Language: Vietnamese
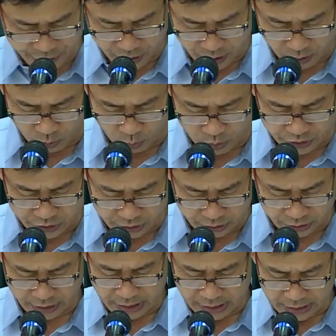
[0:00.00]
sàng chiến đấu
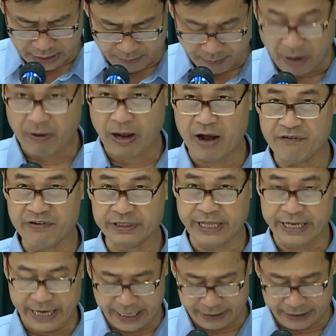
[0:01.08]
cao, chuyển hoạt động của địa